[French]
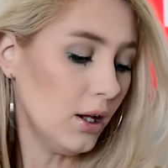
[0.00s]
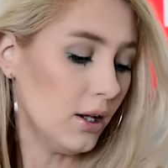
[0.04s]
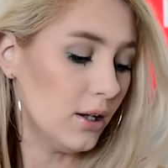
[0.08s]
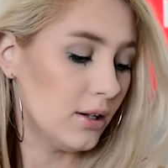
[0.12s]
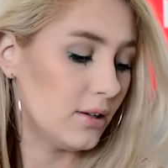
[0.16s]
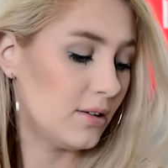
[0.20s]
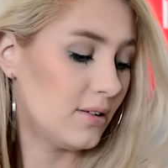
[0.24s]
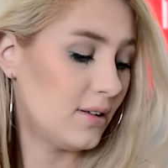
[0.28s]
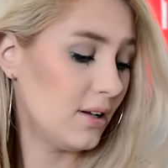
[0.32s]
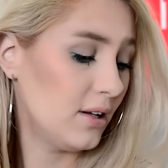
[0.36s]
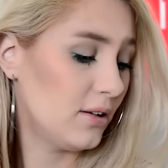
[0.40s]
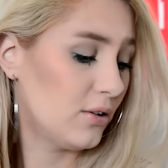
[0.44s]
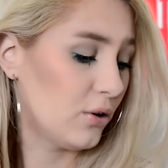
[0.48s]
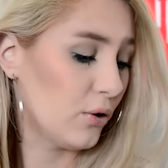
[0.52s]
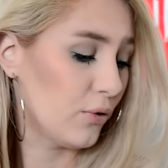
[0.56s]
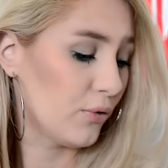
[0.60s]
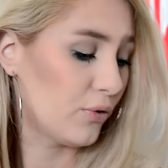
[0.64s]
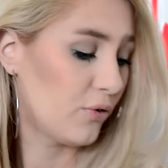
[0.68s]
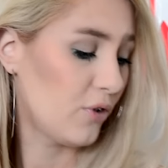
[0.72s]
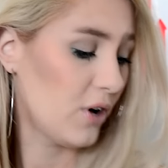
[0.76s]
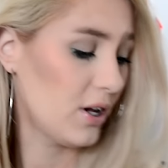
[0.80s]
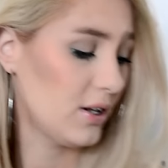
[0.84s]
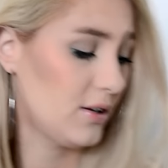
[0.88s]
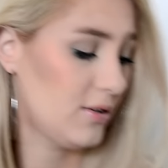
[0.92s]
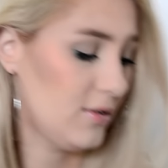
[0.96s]
c'est en
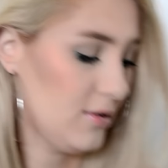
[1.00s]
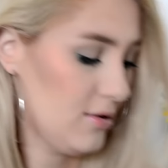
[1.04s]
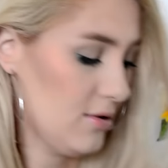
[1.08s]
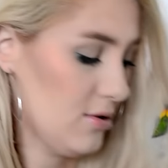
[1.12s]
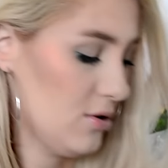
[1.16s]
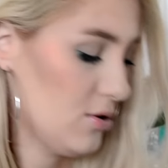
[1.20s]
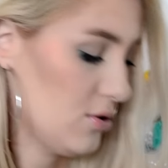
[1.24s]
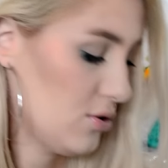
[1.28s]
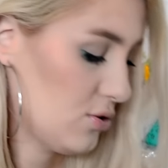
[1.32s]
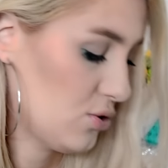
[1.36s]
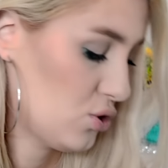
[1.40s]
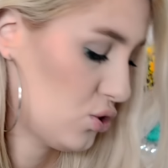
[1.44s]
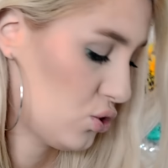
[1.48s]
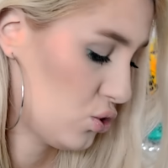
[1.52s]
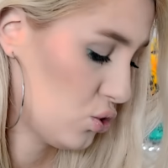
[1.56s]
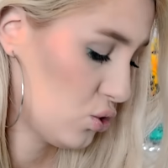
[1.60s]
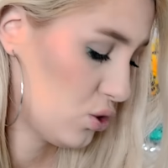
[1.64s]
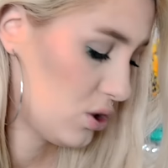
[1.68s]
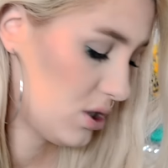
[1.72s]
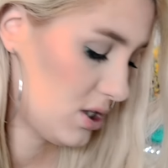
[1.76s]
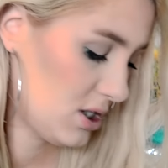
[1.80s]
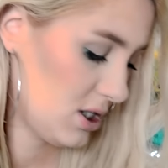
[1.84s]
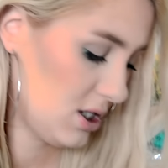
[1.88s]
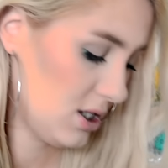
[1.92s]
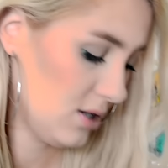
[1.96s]
fait
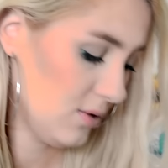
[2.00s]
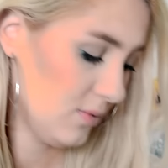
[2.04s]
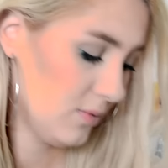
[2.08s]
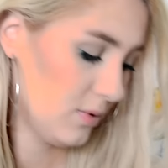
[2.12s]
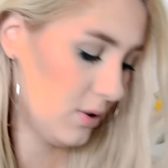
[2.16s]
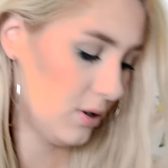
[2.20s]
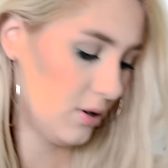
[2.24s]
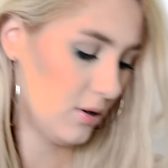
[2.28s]
ceci.